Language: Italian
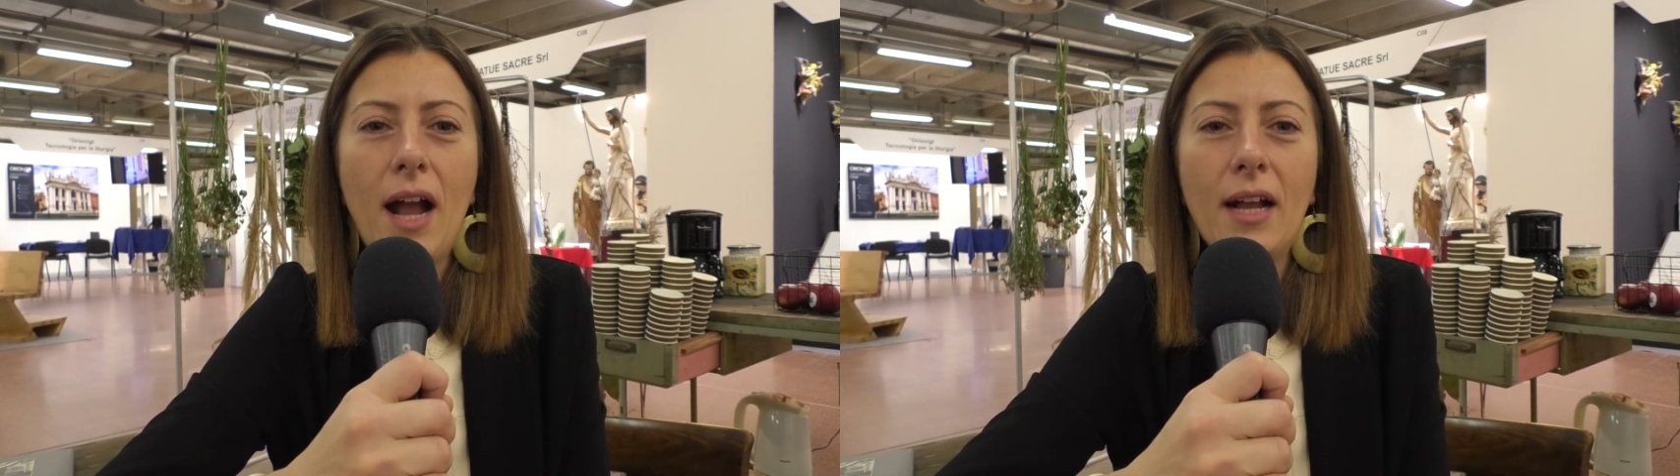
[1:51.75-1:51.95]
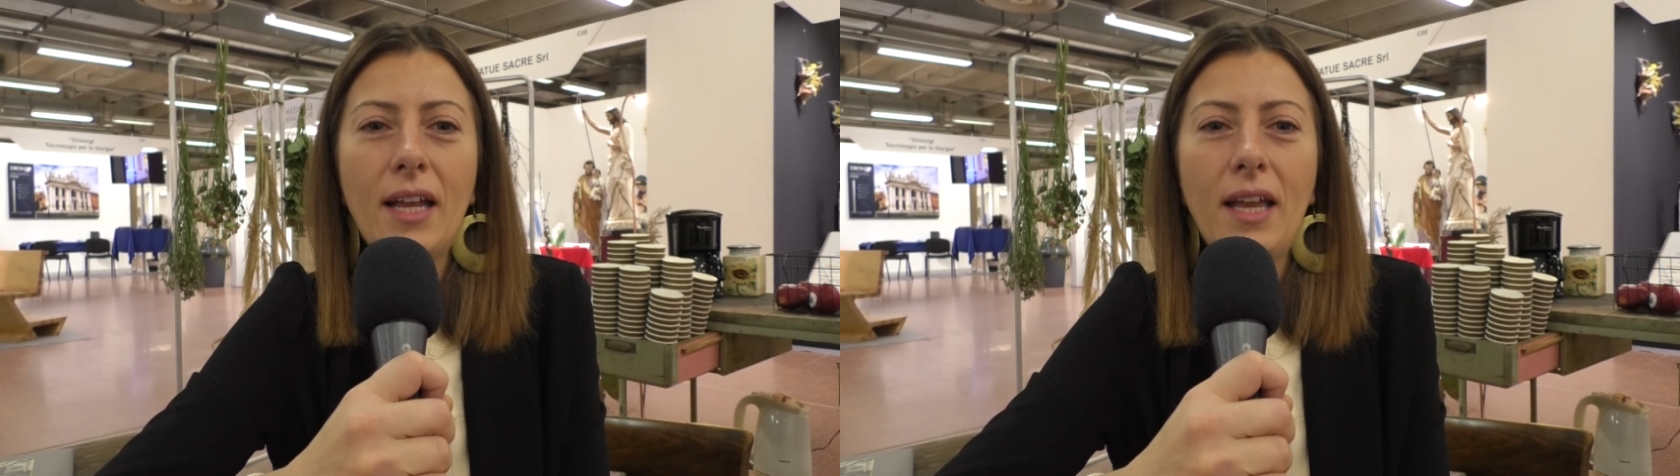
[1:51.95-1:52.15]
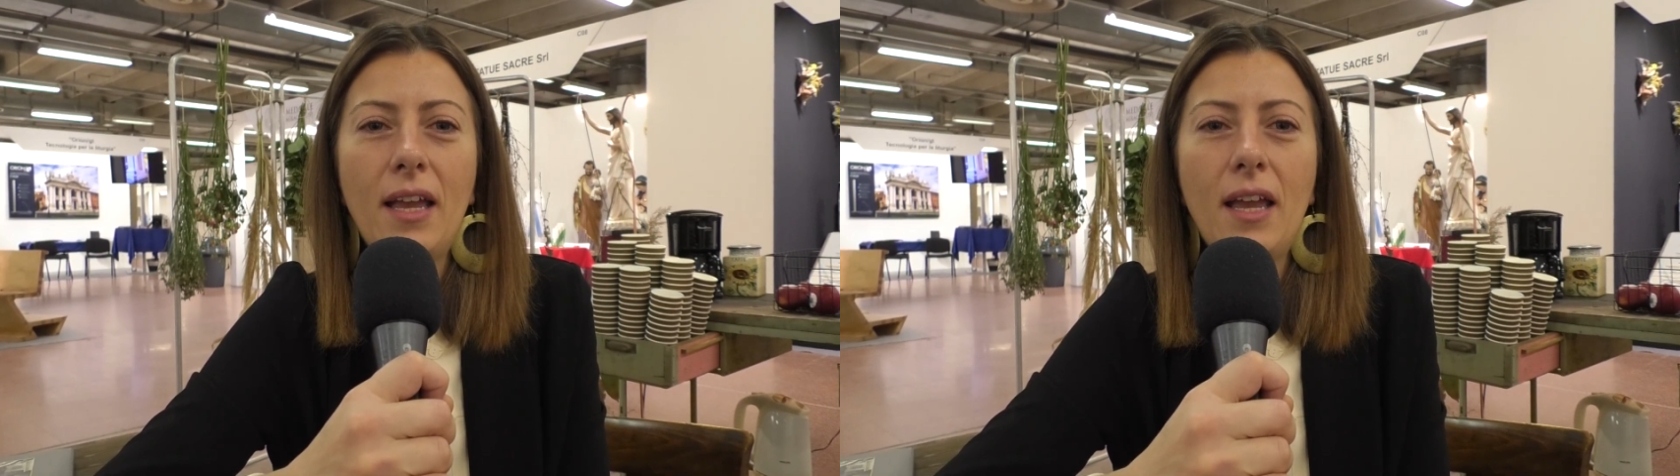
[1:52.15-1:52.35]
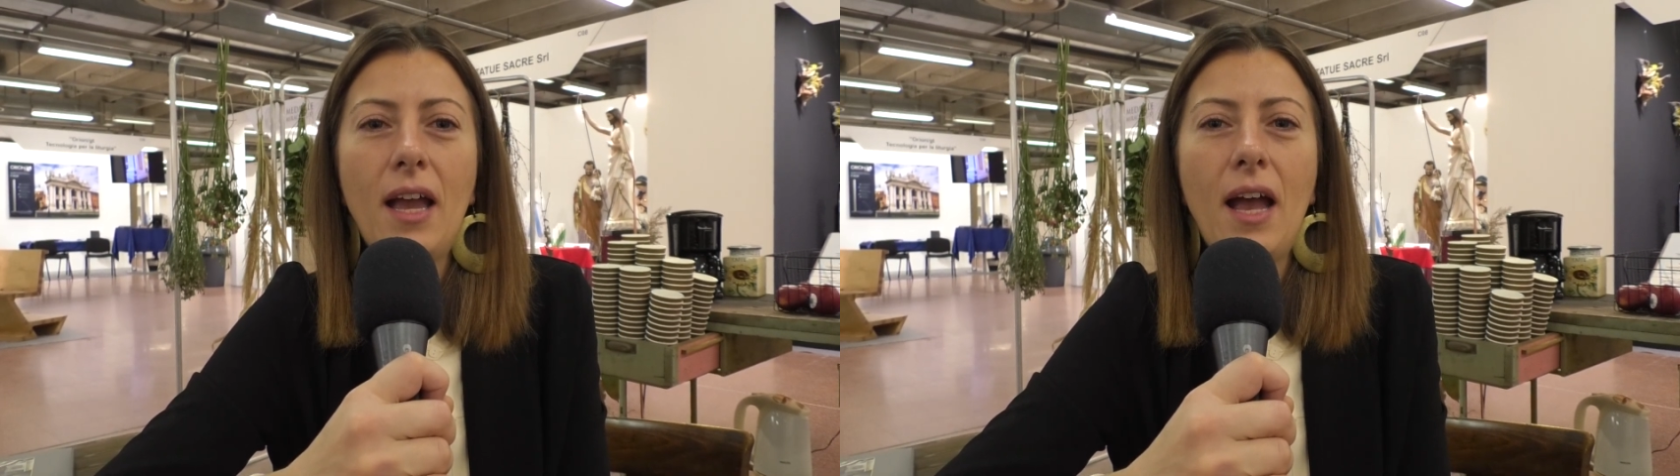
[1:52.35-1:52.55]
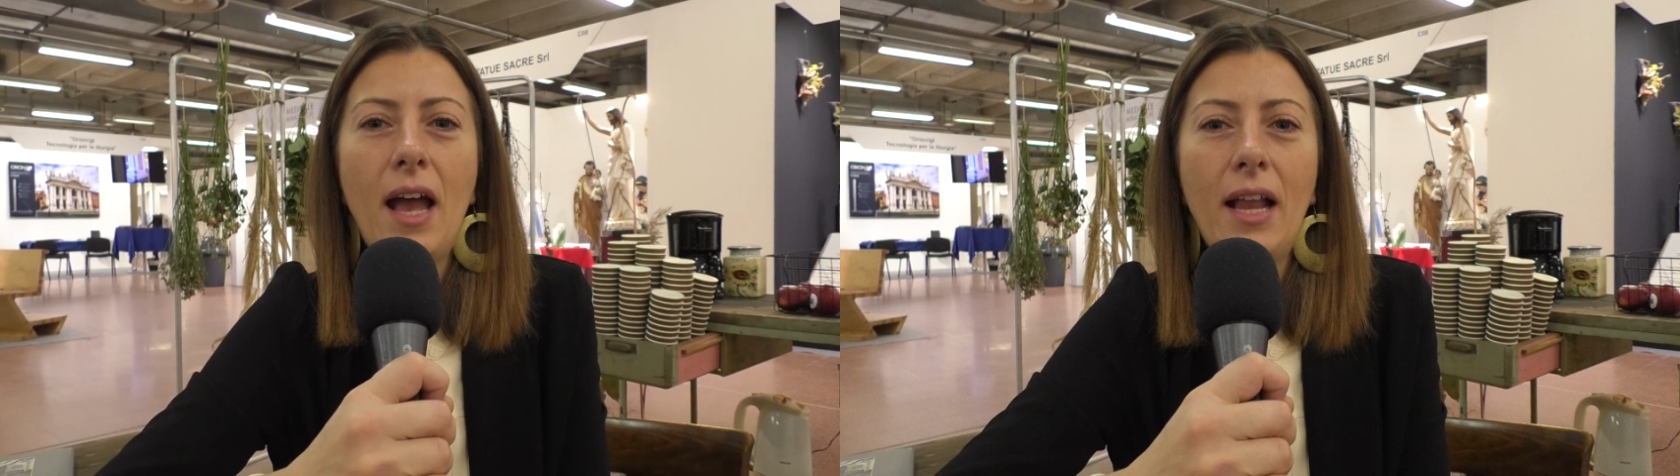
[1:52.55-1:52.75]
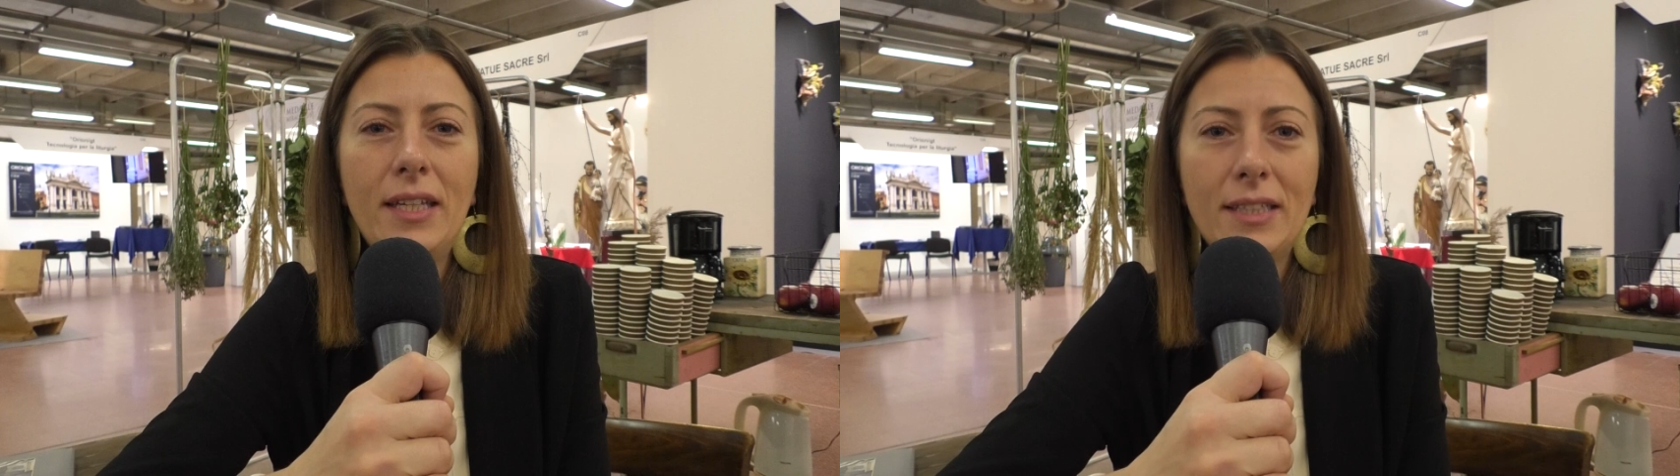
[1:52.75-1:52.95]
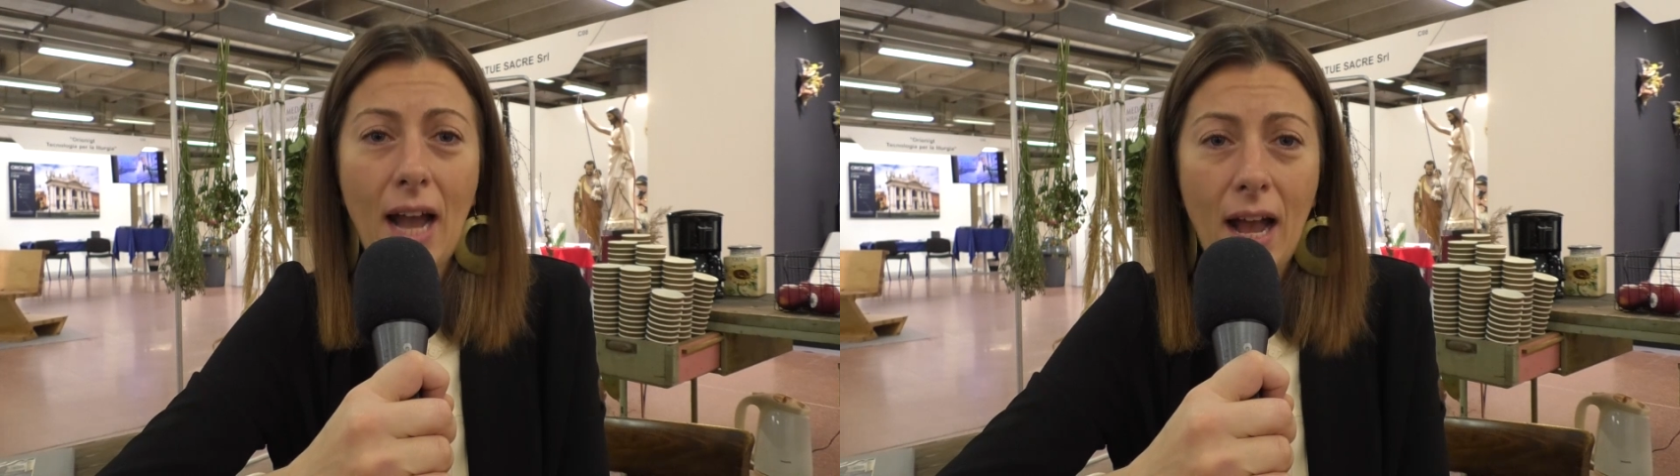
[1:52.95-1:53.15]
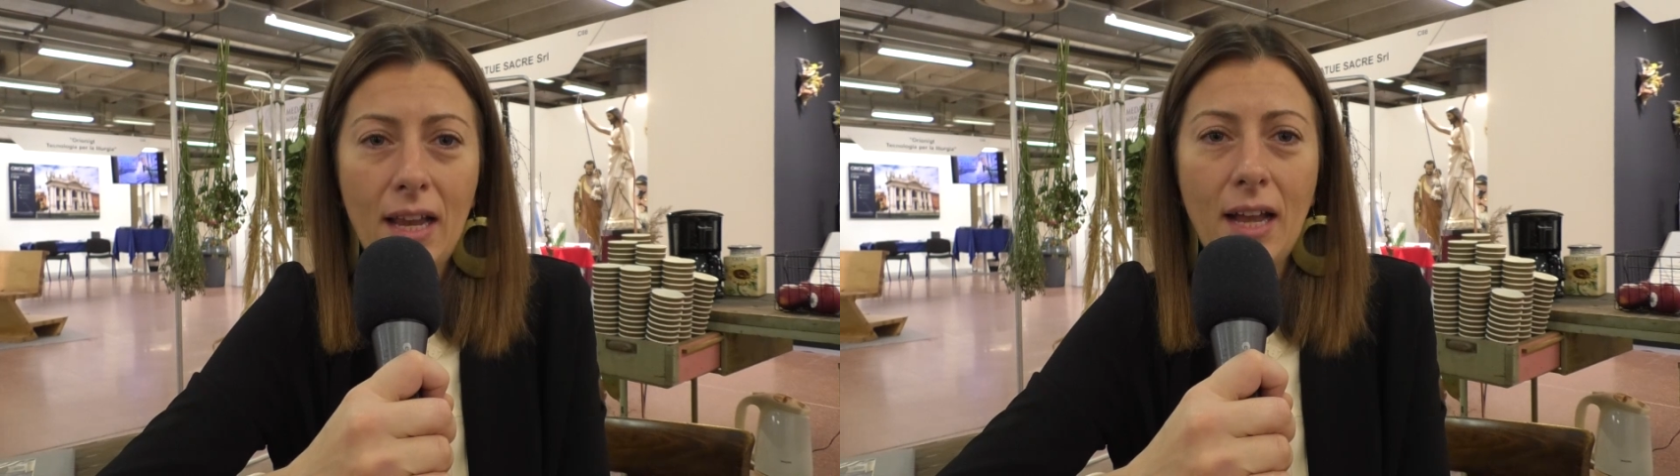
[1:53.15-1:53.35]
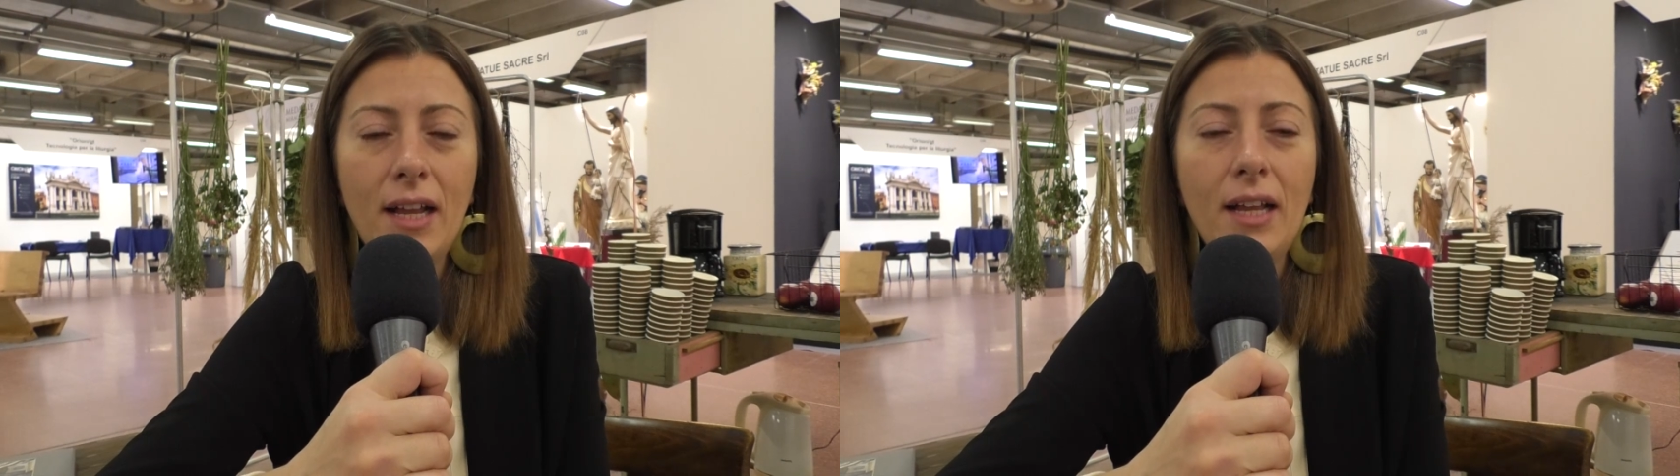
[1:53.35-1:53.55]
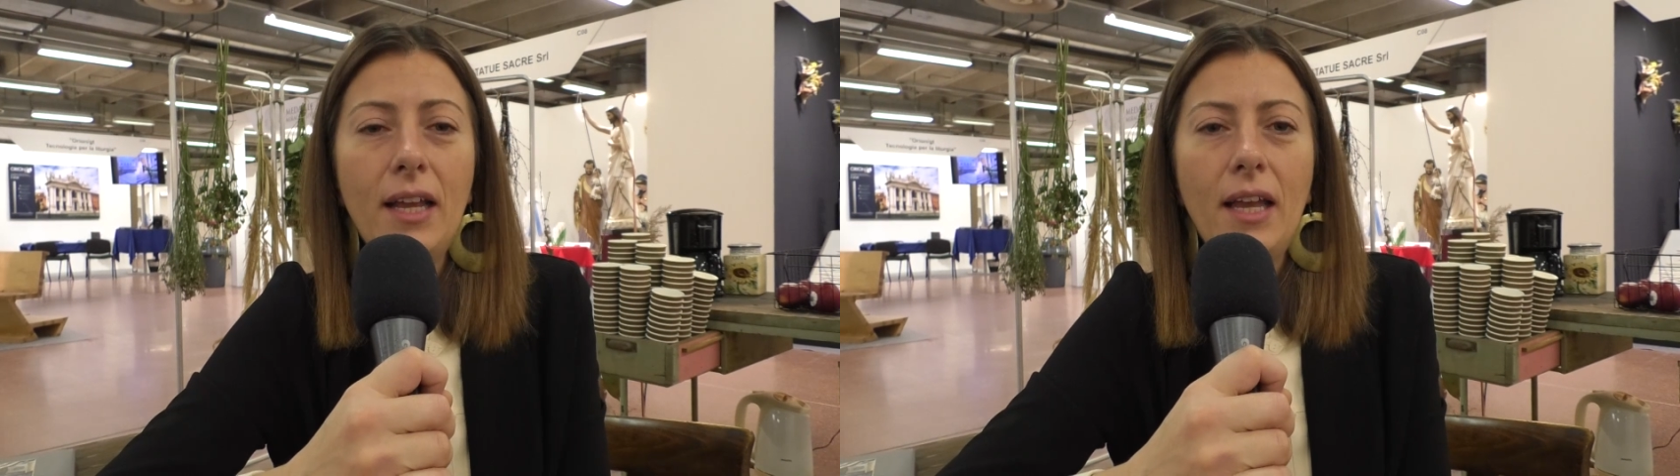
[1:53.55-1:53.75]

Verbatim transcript: anche eh, l'Italia